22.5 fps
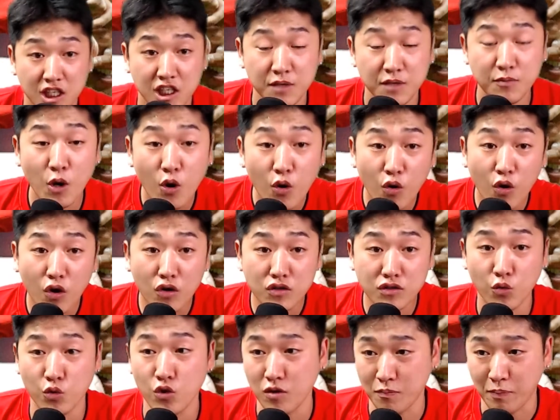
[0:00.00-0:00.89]

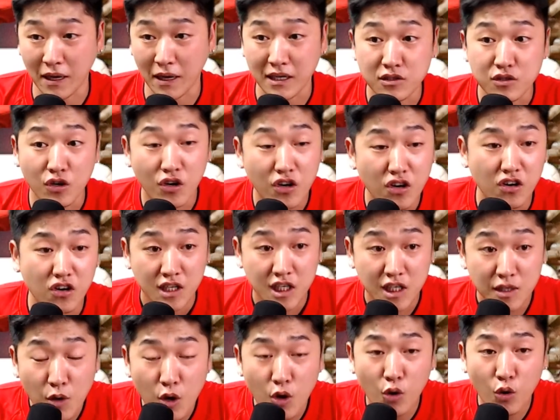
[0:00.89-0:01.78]
김영건 오늘 봤어요?
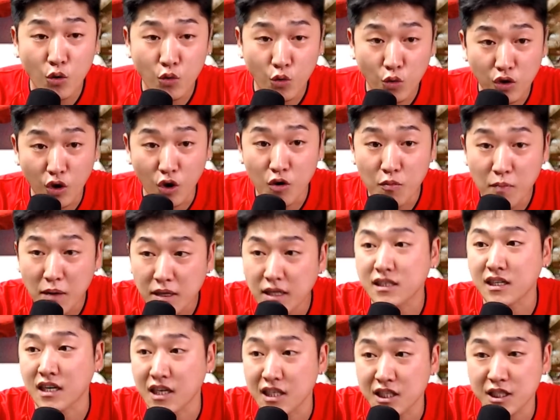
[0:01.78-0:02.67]
김영건 오늘
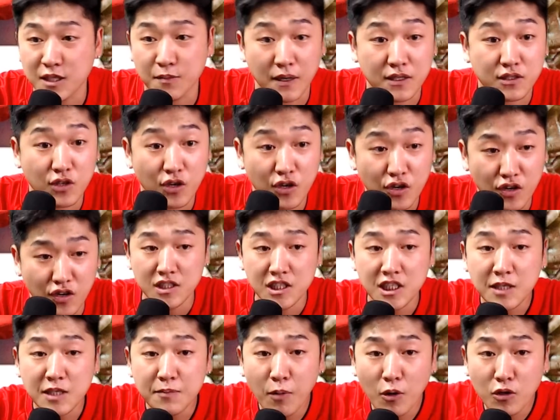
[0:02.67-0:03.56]
얼마나 잘하는지 봤어요?
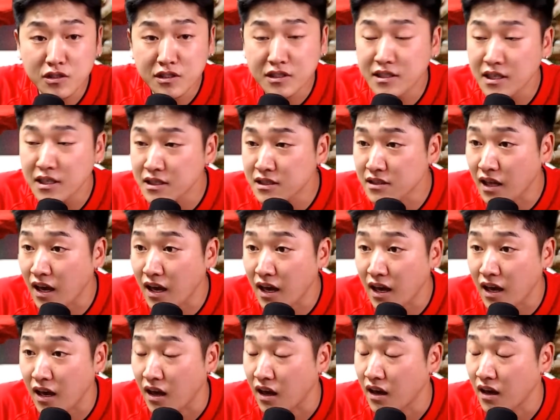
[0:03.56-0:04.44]
이번
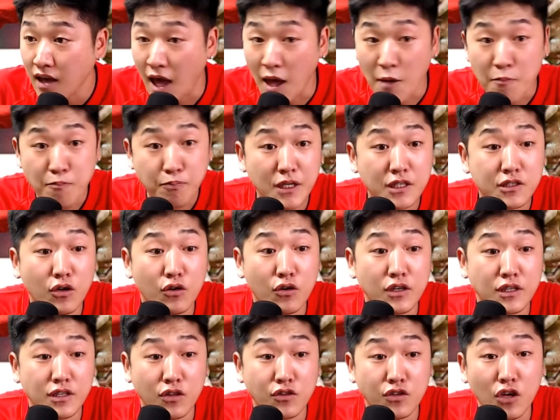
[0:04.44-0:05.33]
시즌에
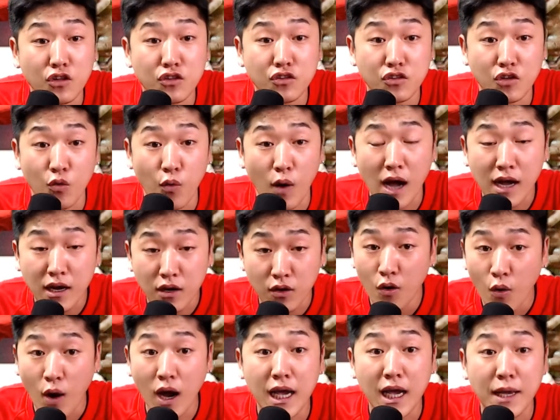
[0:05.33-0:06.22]
FC서울에서 뛰었던 황,
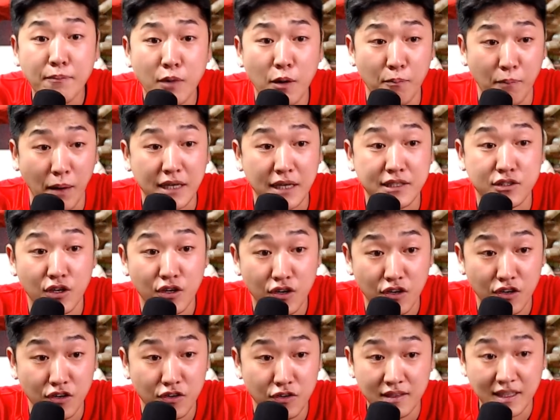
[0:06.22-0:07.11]
황인범
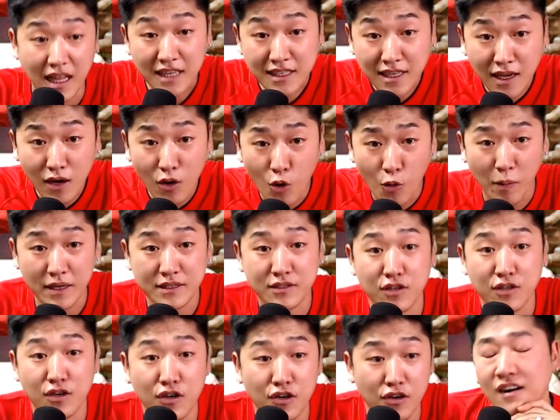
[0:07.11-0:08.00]
봤어요? 나상호
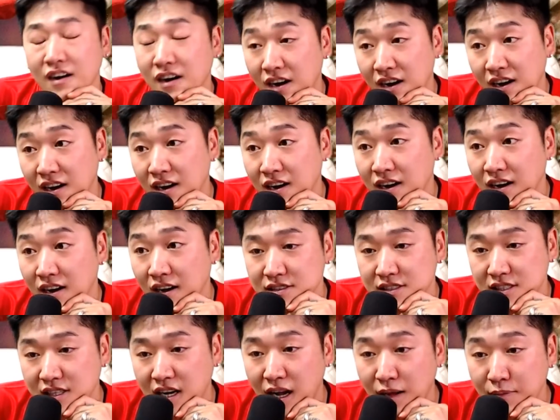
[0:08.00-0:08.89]
봤어요? 아
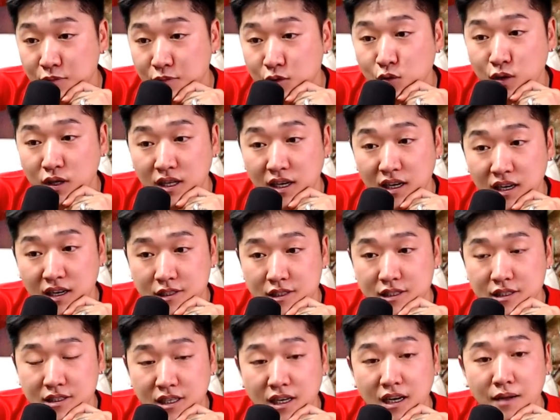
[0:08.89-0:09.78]
진짜 감동이다
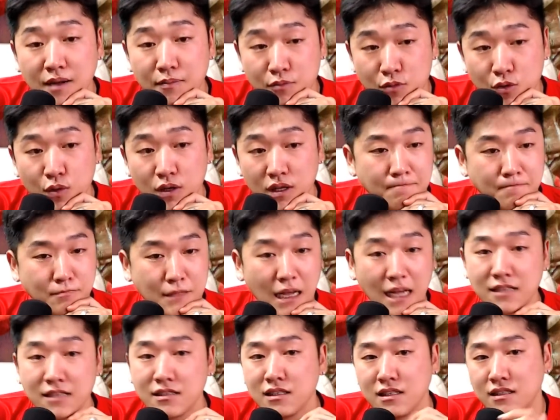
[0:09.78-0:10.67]
진짜 감동이다
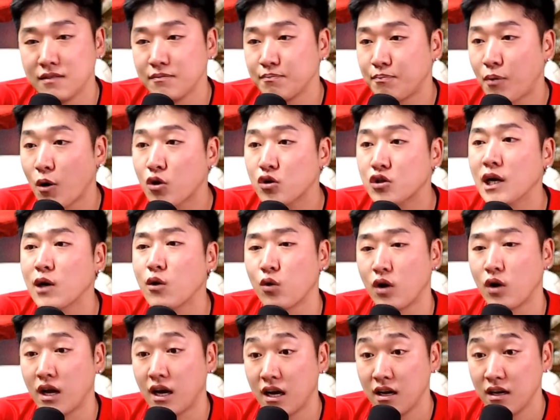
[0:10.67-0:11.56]
나는
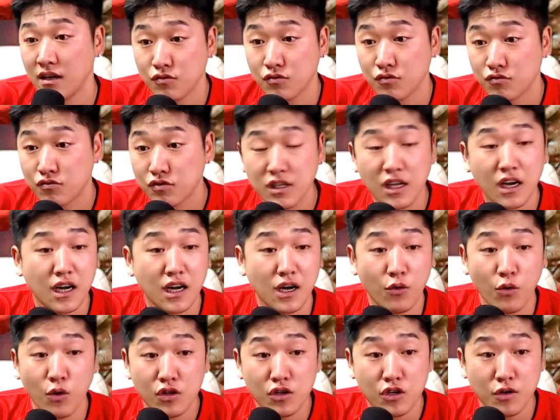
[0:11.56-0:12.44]
벅차올라 우리나라가
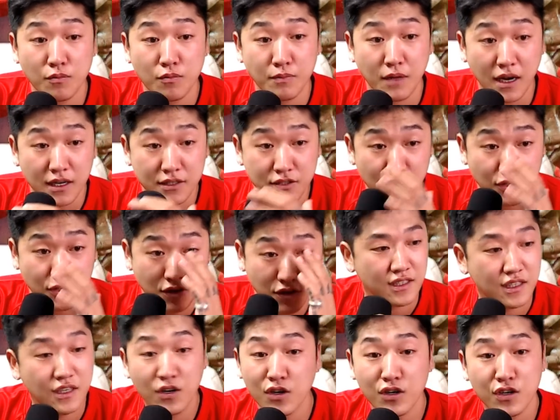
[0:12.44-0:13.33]
월드컵 나가서
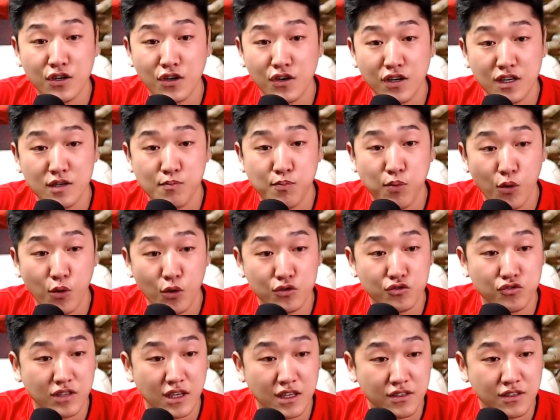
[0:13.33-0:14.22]
이런 경기를
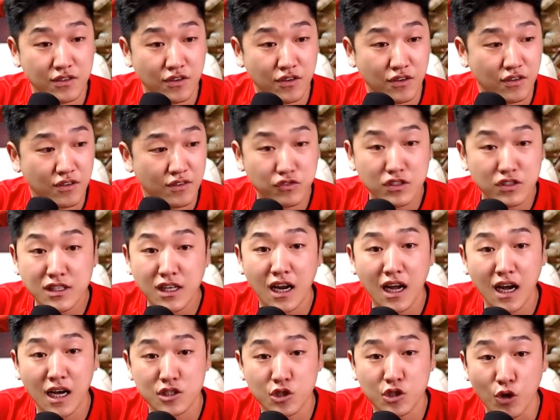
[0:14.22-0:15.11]
보여준다는 거
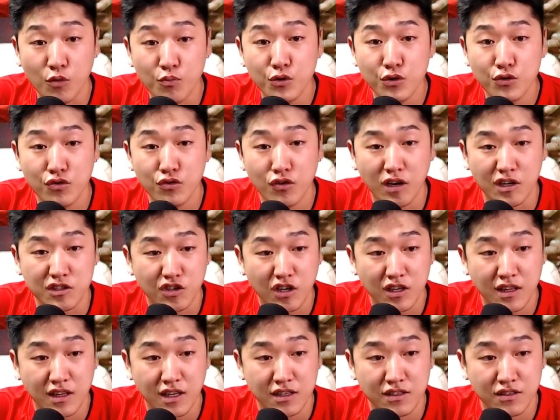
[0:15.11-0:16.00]
우리나라가 점유율을
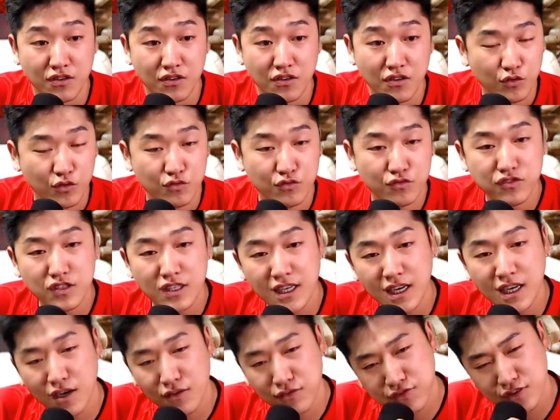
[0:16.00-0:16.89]
가져간다는 거
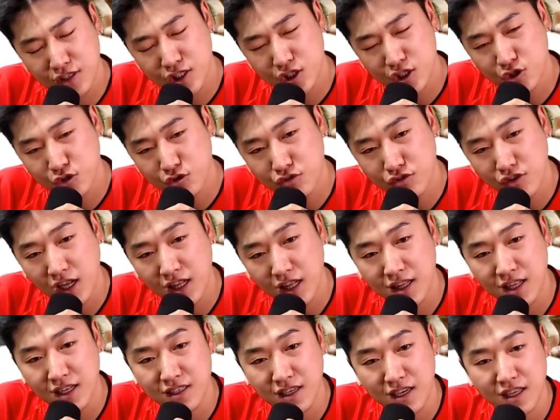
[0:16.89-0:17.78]
우리가 우리 축구를
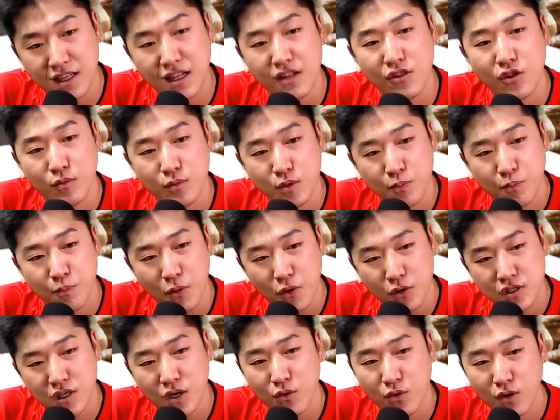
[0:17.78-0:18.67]
한다는 게 난 너무
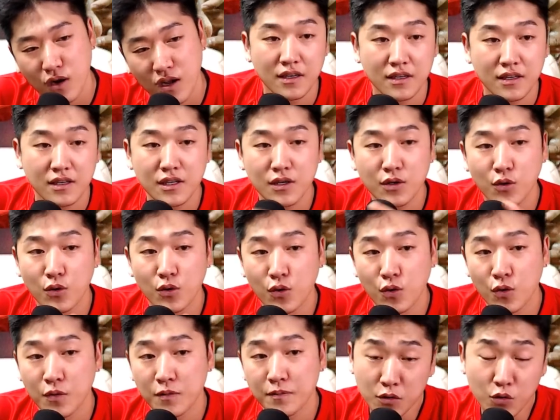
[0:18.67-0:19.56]
벅차올라
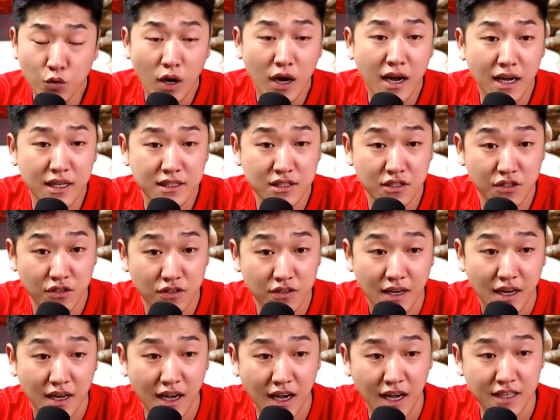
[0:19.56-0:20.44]
그리고 또 한 가지 더
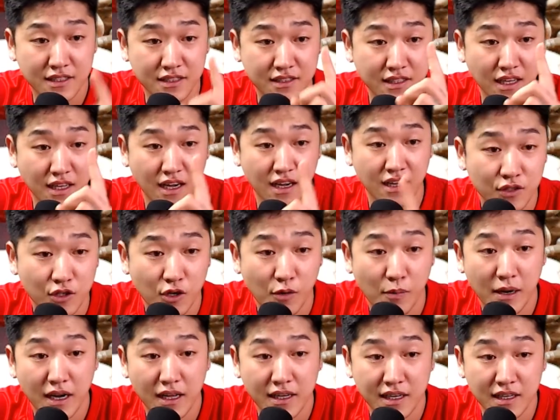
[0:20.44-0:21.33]
한 가지 딱 더
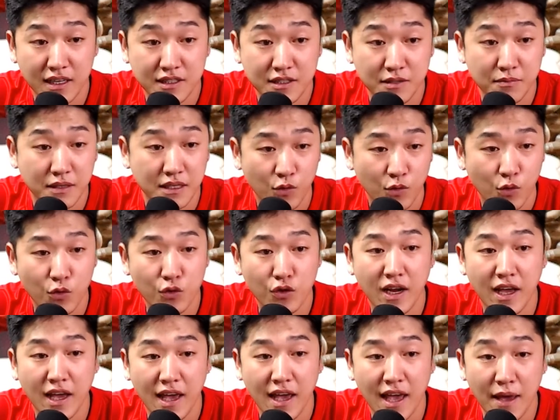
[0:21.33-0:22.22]
말할 게 있습니다
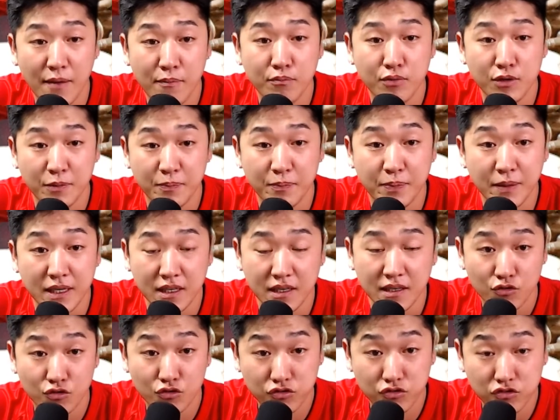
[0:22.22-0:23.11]
오늘의 MVP
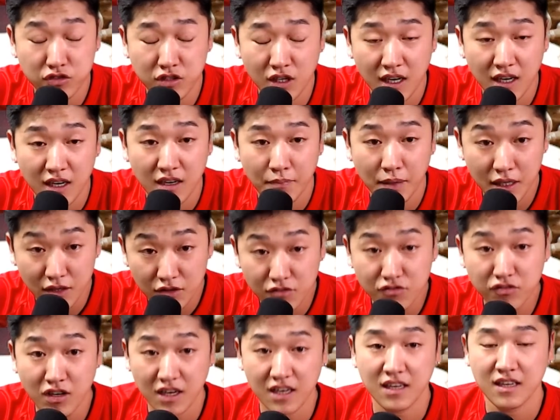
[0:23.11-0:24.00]
누구냐
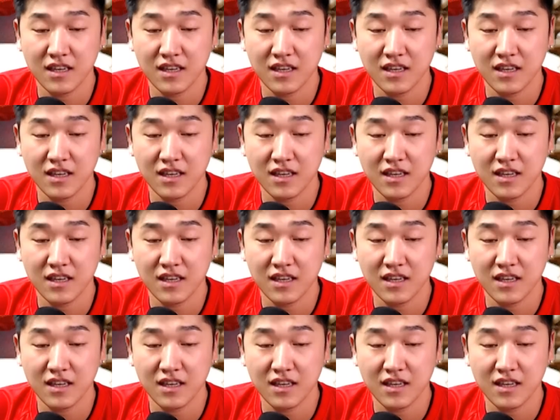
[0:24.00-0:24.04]
벤투야